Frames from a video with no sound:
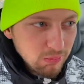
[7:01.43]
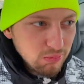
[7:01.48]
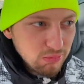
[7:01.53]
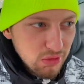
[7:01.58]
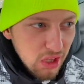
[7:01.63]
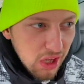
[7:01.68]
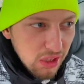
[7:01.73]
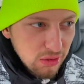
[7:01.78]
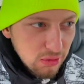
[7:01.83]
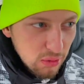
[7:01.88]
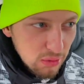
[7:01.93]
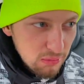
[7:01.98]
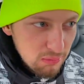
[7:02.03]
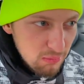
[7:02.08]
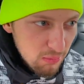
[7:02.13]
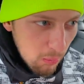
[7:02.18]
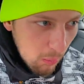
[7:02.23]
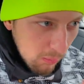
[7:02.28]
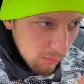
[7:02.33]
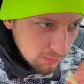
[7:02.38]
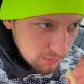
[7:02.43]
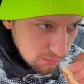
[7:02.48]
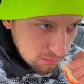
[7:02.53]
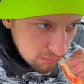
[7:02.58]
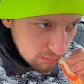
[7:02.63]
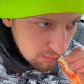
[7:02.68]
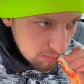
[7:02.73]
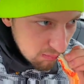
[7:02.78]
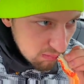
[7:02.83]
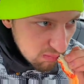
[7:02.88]
Tanto.
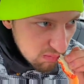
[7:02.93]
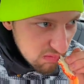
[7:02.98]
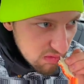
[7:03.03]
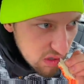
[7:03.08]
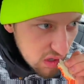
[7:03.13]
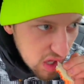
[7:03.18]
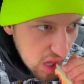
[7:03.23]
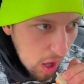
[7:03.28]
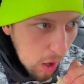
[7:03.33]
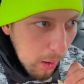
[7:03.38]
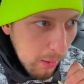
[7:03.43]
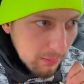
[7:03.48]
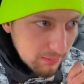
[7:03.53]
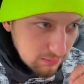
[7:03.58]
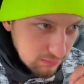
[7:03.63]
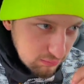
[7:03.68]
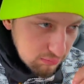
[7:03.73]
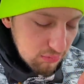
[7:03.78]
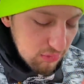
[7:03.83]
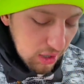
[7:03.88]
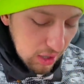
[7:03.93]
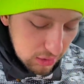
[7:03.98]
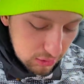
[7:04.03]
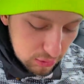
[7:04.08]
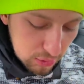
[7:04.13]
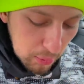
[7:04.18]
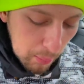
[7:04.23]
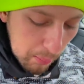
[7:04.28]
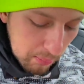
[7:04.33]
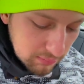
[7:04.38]
Cosa tipo? vuol dire?
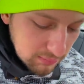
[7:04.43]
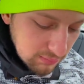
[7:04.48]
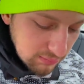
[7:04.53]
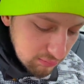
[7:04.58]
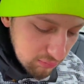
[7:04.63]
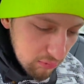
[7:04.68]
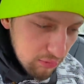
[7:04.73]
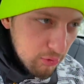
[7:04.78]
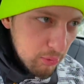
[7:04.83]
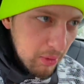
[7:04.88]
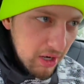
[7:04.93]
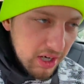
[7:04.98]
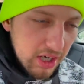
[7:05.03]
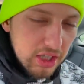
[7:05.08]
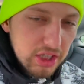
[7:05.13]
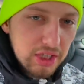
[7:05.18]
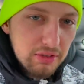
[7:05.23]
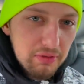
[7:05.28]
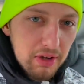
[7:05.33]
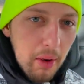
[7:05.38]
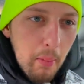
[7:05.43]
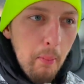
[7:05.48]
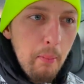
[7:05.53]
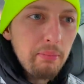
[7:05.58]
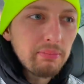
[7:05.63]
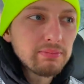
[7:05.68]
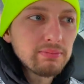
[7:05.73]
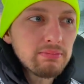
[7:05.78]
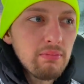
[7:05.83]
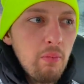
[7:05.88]
Tanto. Sbarra una cifra.
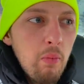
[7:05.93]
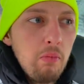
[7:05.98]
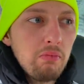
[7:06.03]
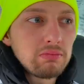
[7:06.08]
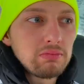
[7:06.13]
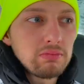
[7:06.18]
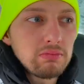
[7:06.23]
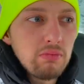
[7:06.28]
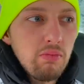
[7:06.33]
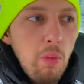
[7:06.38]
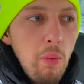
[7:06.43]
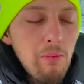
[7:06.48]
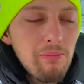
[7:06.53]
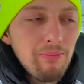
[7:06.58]
Non lo so.